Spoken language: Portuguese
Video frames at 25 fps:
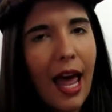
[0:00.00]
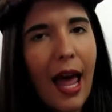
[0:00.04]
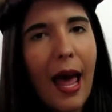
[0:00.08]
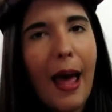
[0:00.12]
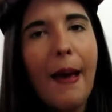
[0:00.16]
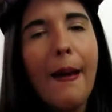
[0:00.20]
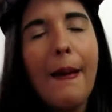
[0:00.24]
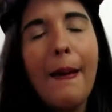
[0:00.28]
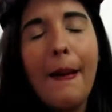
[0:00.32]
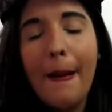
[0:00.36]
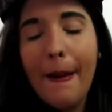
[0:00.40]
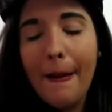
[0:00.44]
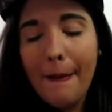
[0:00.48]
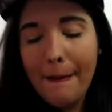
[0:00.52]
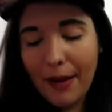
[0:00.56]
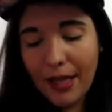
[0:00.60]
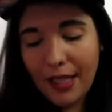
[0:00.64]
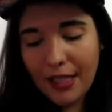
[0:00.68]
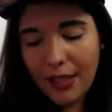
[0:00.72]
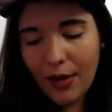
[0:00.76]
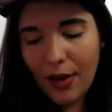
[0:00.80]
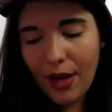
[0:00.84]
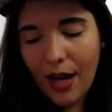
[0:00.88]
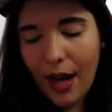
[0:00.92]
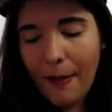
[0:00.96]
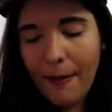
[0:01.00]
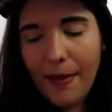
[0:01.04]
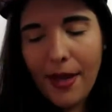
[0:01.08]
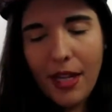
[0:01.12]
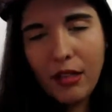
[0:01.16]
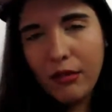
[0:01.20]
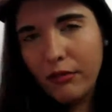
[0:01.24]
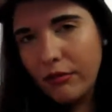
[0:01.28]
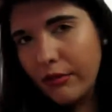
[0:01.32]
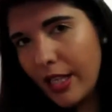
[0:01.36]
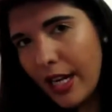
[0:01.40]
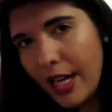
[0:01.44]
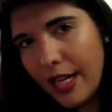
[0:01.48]
lá, mas eu
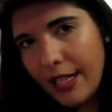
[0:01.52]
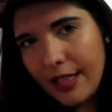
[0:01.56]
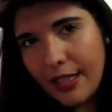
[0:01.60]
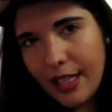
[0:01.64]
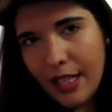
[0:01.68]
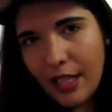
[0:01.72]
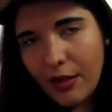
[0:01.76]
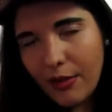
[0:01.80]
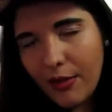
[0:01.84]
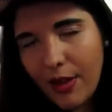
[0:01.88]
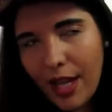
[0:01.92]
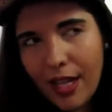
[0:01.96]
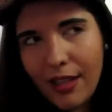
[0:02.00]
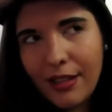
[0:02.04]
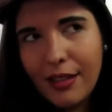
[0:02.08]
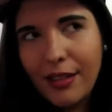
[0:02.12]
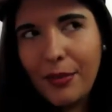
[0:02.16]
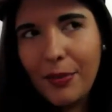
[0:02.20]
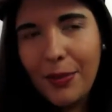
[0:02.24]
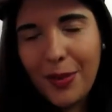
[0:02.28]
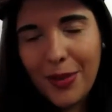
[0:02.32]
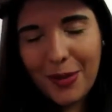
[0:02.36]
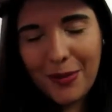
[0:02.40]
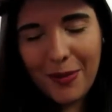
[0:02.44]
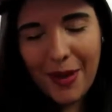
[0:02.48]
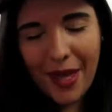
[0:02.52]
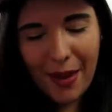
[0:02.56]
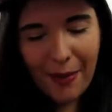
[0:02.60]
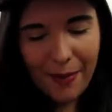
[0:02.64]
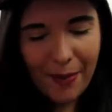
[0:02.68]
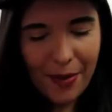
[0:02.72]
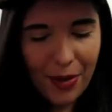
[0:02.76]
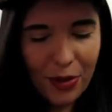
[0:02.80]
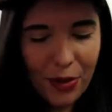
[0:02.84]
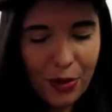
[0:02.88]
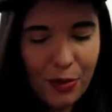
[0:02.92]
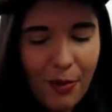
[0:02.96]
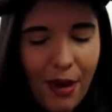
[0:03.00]
acabei não trazendo ela. Depois me
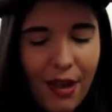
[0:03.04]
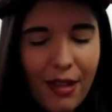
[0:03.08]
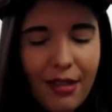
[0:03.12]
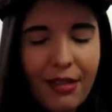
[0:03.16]
arrependi